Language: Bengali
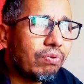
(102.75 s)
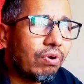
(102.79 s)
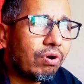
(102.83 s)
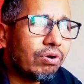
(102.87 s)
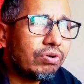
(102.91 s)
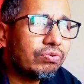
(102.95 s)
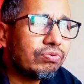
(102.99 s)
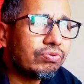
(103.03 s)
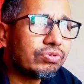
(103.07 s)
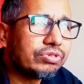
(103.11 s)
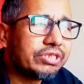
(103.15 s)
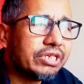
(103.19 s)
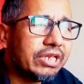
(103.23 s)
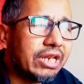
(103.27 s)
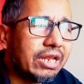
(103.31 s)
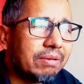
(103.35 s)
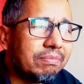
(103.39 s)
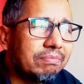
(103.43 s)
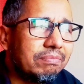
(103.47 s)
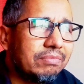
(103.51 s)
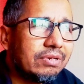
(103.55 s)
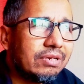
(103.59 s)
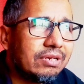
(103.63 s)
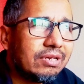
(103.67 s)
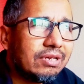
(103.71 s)
প্লট
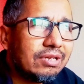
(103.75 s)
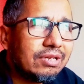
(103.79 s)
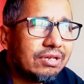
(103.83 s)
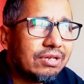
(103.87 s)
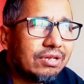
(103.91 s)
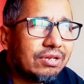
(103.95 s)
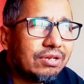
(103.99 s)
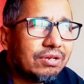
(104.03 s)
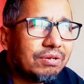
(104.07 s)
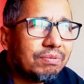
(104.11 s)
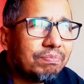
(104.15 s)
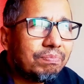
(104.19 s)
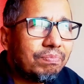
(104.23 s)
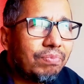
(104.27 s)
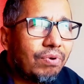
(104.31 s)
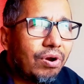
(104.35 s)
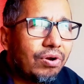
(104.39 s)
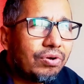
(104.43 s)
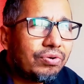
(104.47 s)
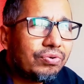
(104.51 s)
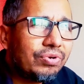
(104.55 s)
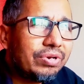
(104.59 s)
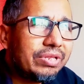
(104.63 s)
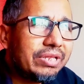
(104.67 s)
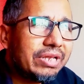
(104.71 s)
করছিলাম
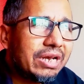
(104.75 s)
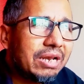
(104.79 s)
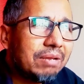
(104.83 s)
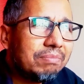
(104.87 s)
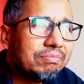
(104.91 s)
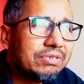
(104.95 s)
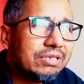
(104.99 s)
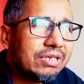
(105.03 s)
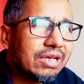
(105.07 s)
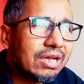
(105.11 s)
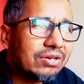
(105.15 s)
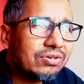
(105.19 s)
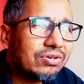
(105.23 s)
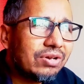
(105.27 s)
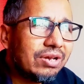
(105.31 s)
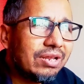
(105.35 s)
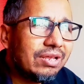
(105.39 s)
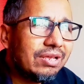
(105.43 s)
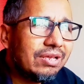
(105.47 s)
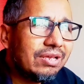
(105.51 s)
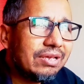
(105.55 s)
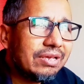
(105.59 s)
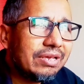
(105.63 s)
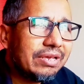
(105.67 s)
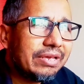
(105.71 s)
প্লট করে দেখলাম যে আসলে